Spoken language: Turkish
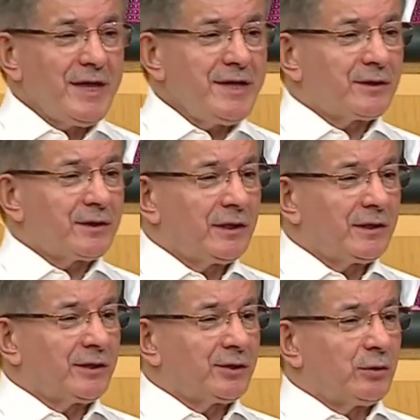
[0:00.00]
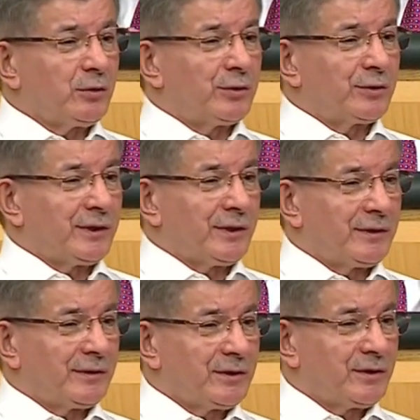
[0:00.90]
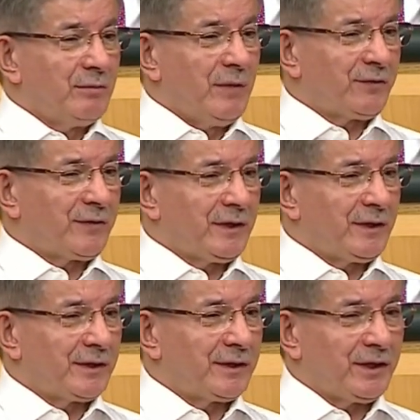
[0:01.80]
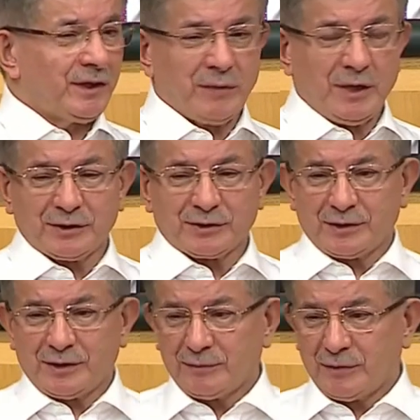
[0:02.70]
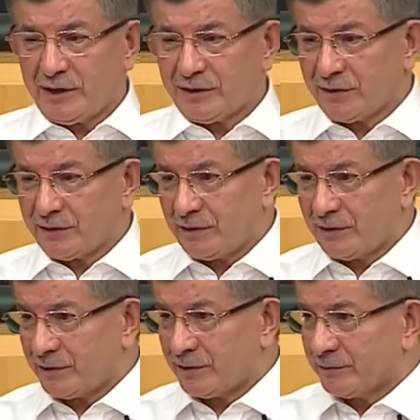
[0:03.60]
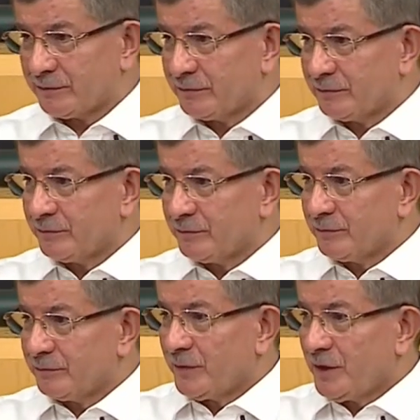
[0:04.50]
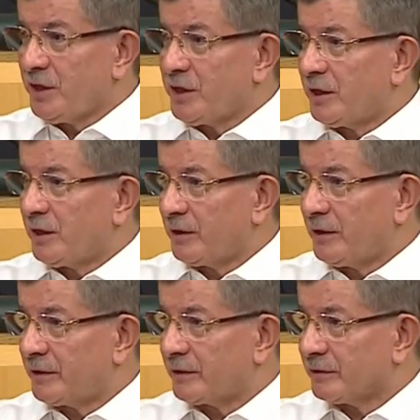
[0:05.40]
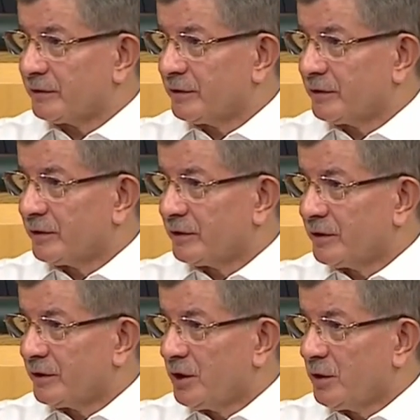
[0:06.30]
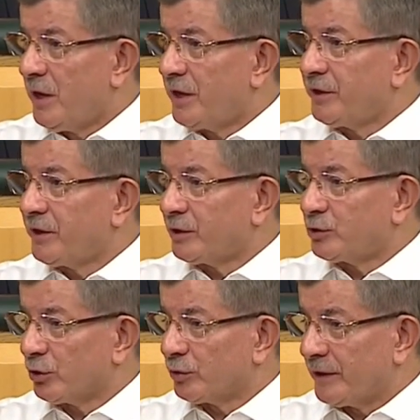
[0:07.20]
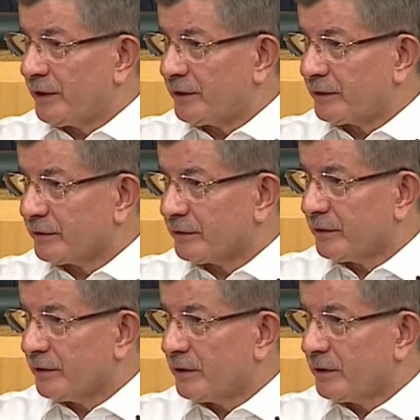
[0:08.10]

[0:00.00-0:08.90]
ne iddialar atıldı ortaya. Mafya liderinden maaş alan milletvekilleri, ihaleler, marinaya çökmeler,